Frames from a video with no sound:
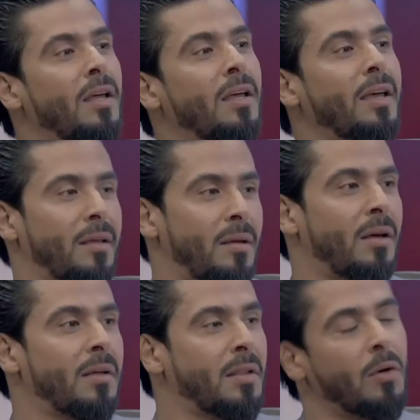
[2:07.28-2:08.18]
اي
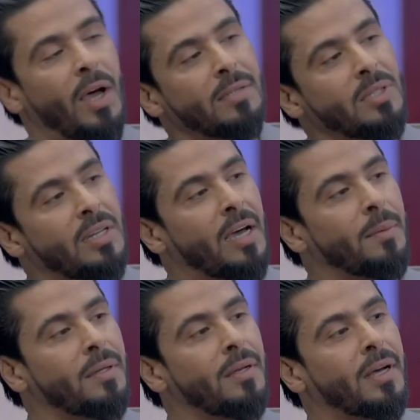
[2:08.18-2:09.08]
يضطر واحد من
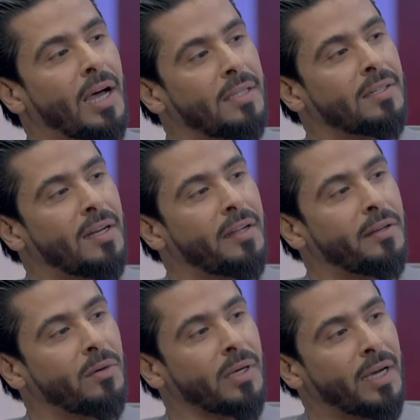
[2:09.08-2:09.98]
اللاعبين اللي قادر على
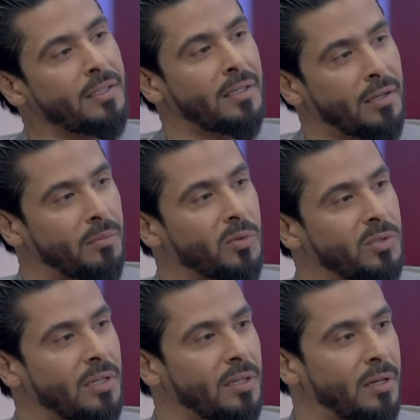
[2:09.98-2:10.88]
انه يغير
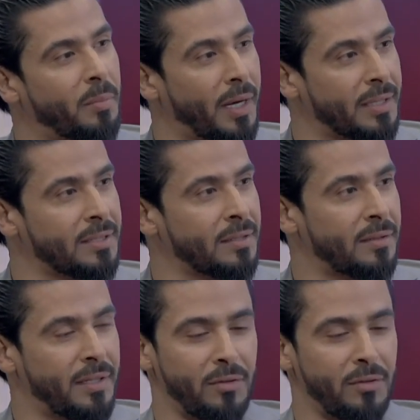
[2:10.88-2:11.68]
مود الباص أيه.